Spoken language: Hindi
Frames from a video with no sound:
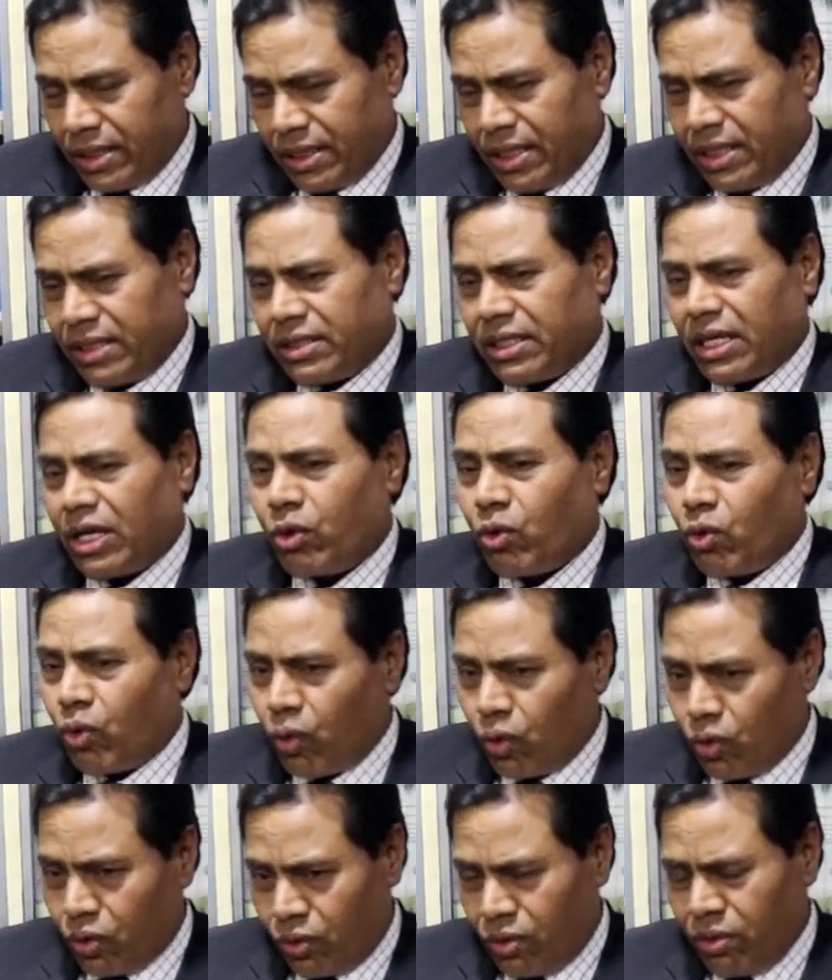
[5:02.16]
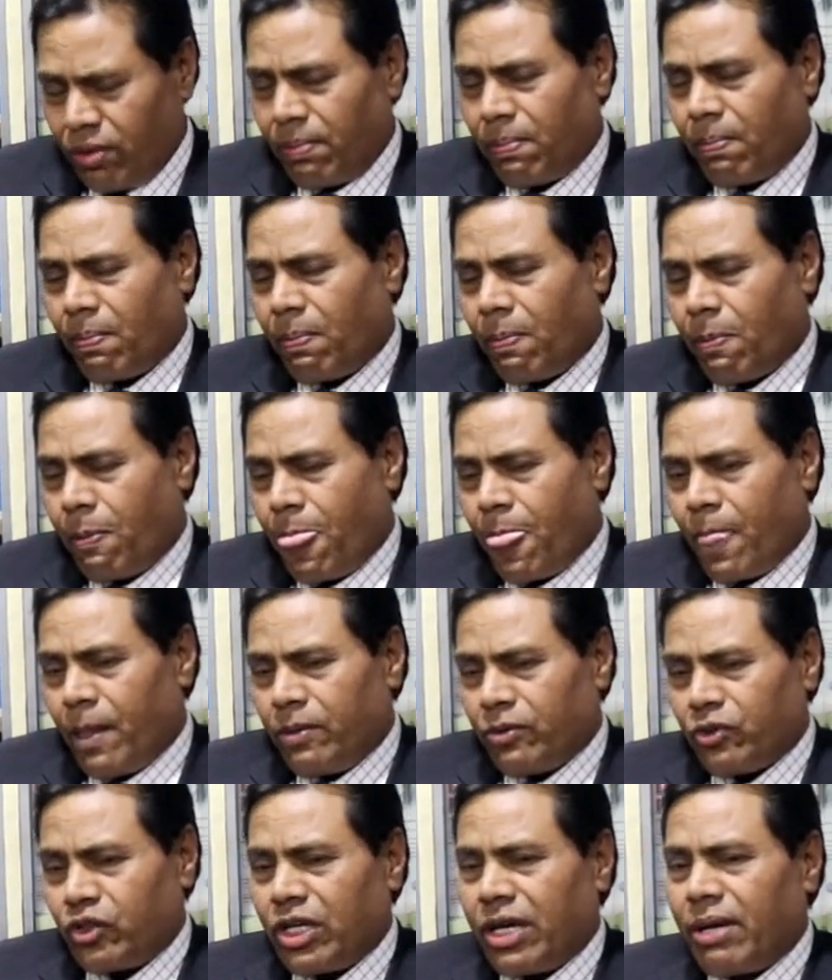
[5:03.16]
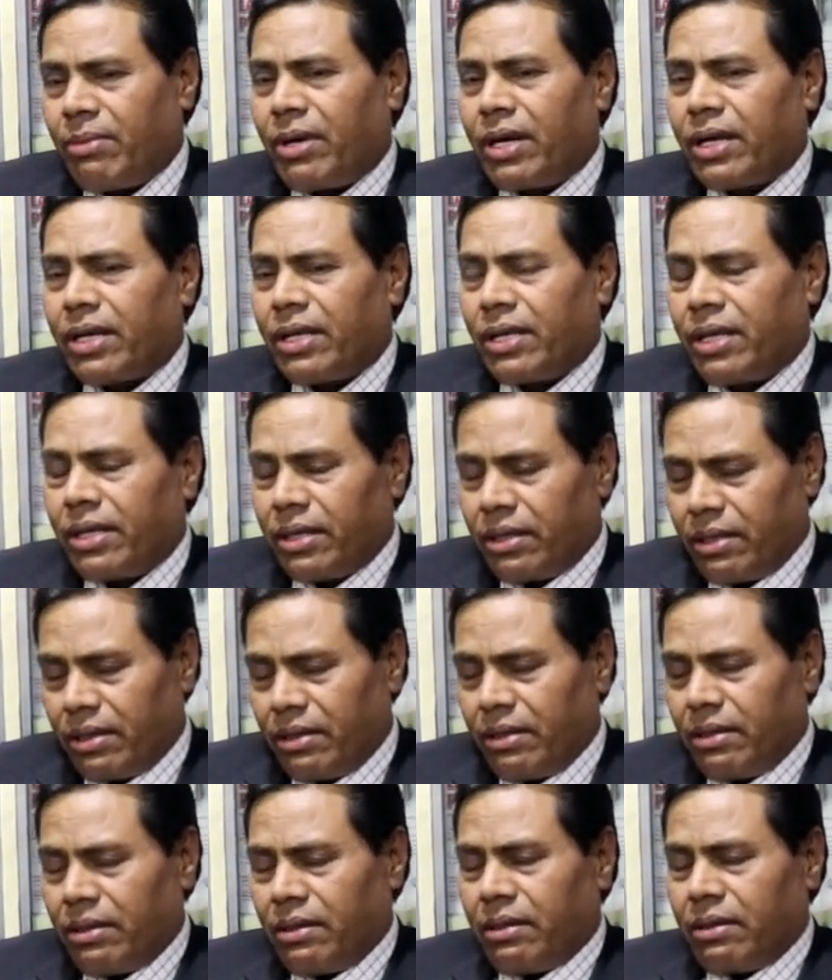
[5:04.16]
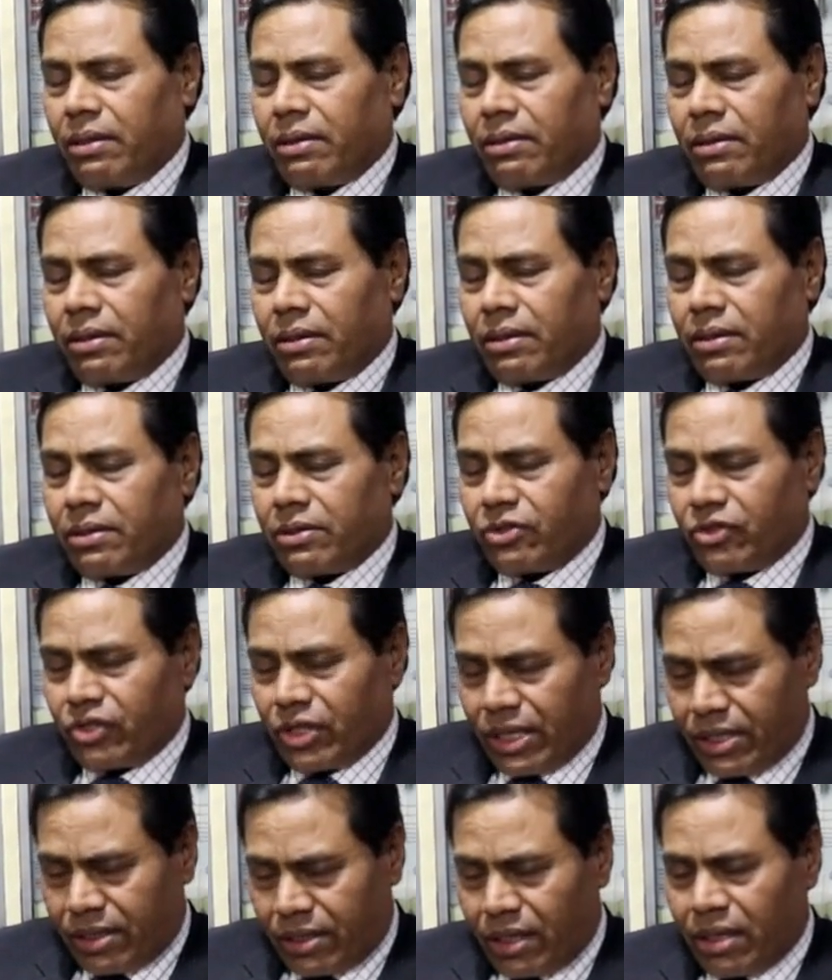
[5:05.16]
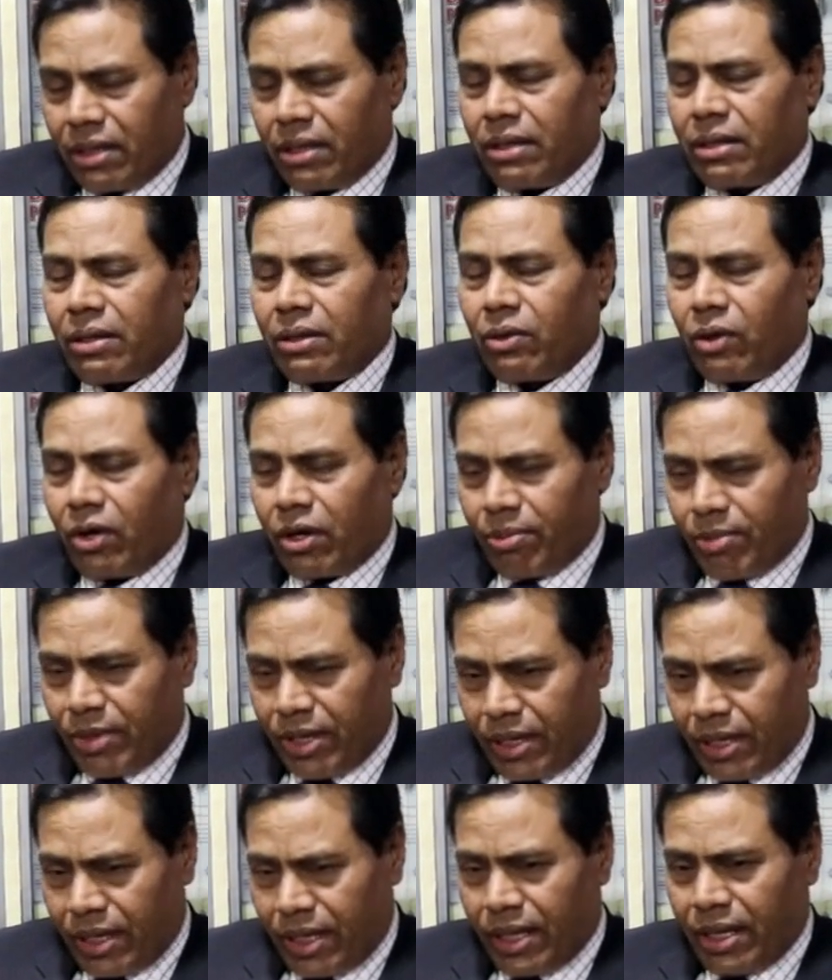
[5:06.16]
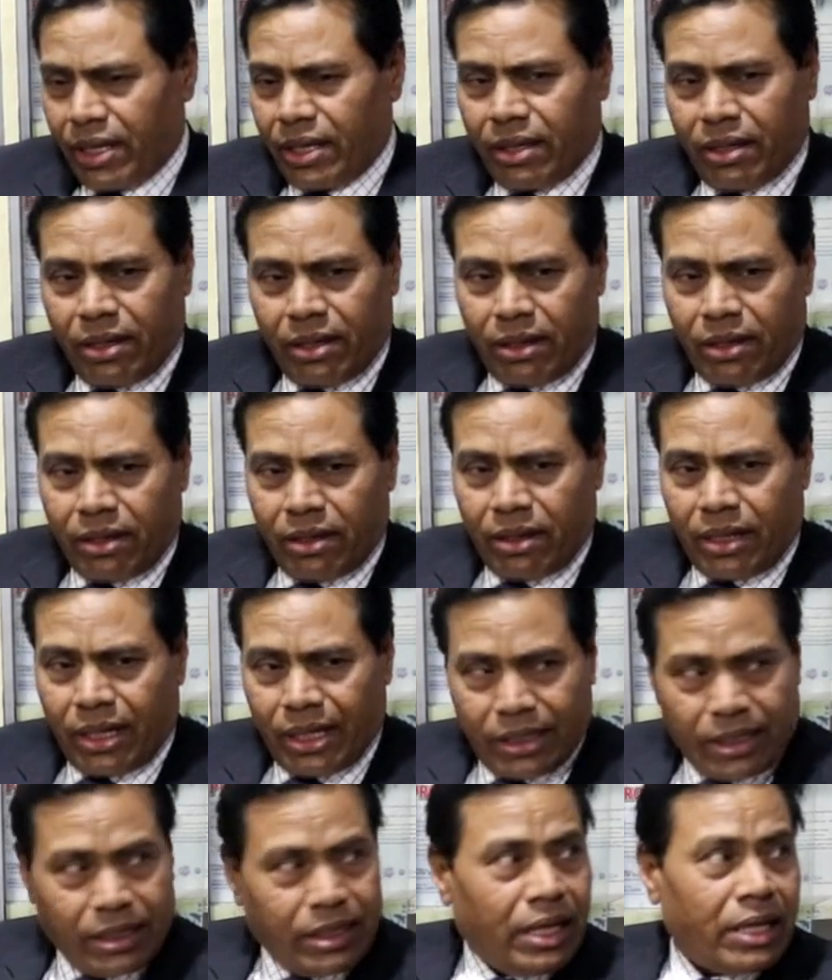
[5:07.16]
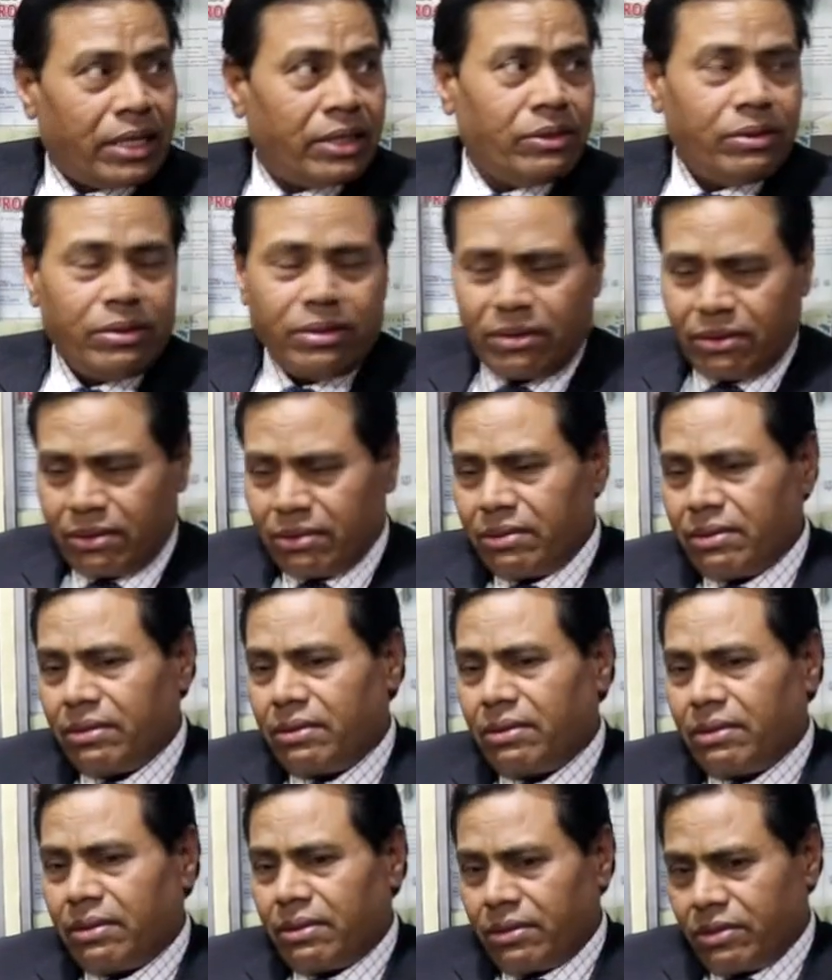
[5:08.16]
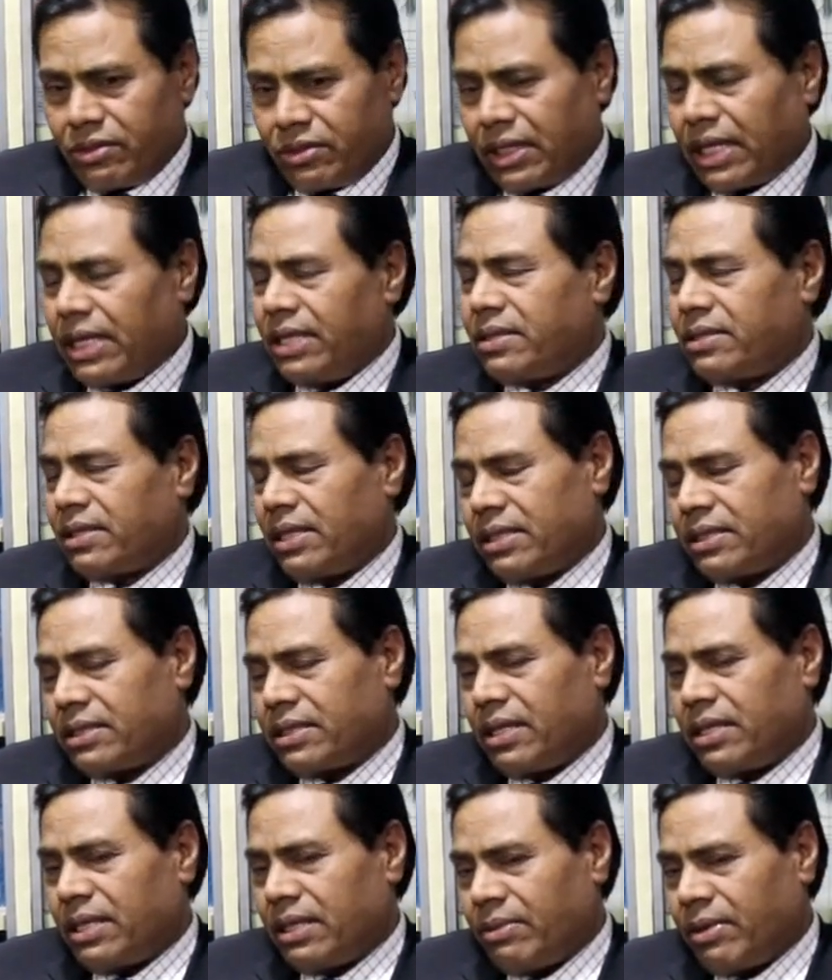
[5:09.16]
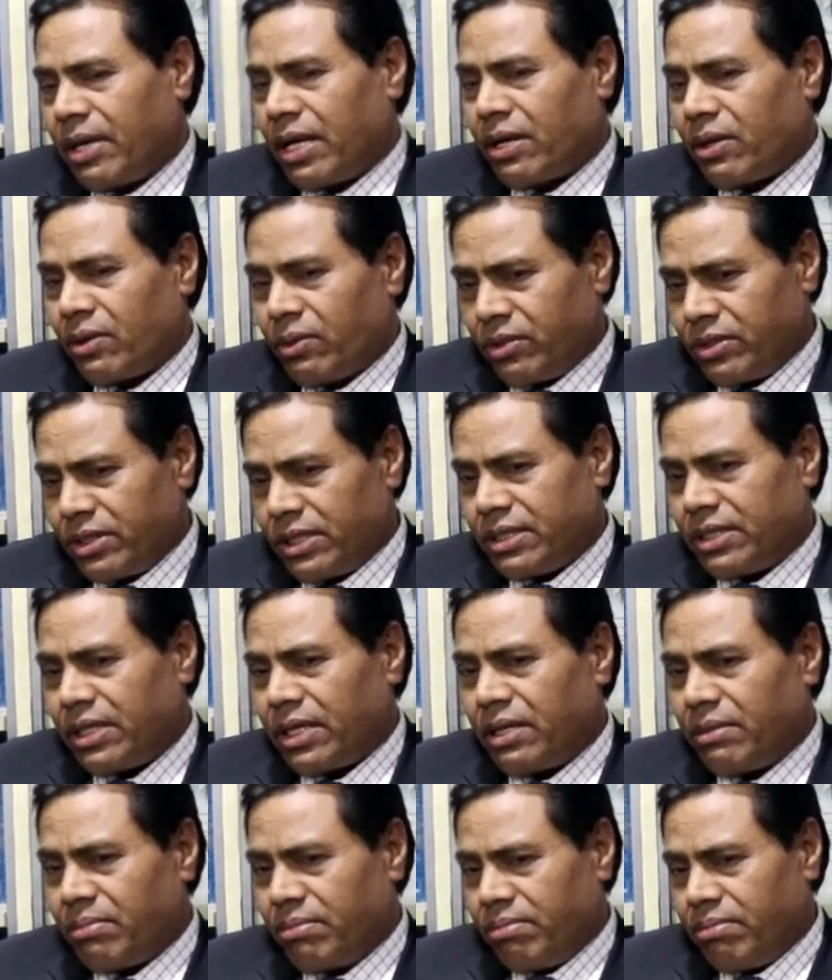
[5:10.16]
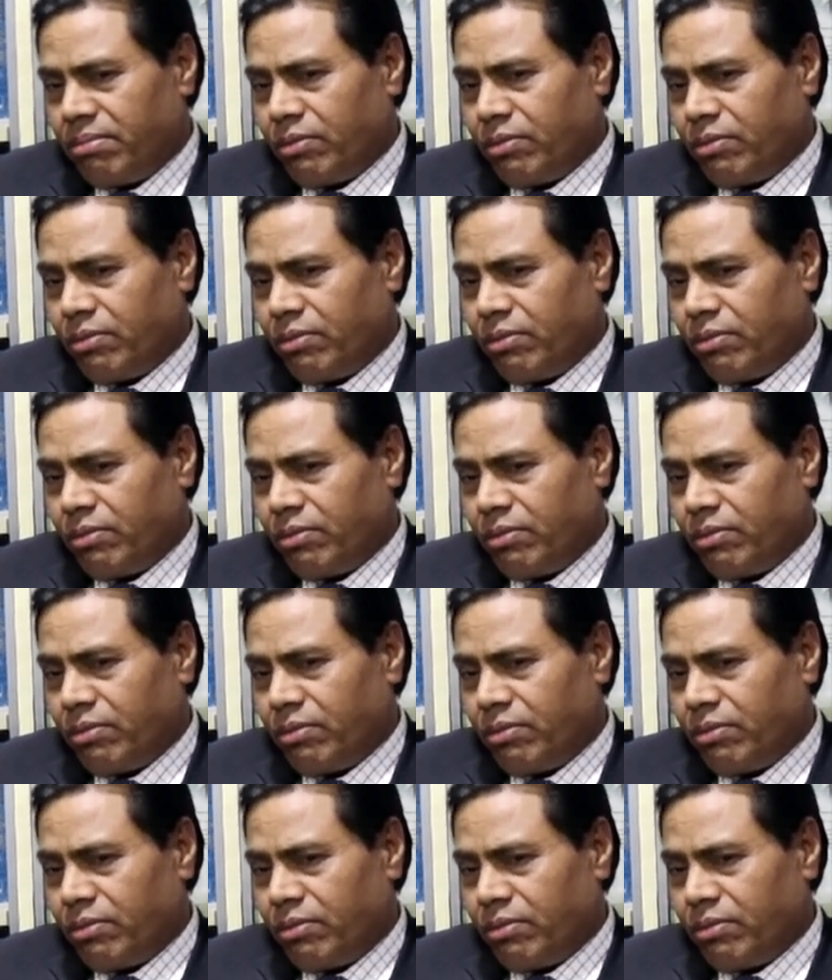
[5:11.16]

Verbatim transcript: जाए चाहे कोर्ट हो चाहे हमारे आ, सेंट्रल गवर्नमेंट के आ, अधिकारी हों सही सा इसका निवारण हो जिससे कि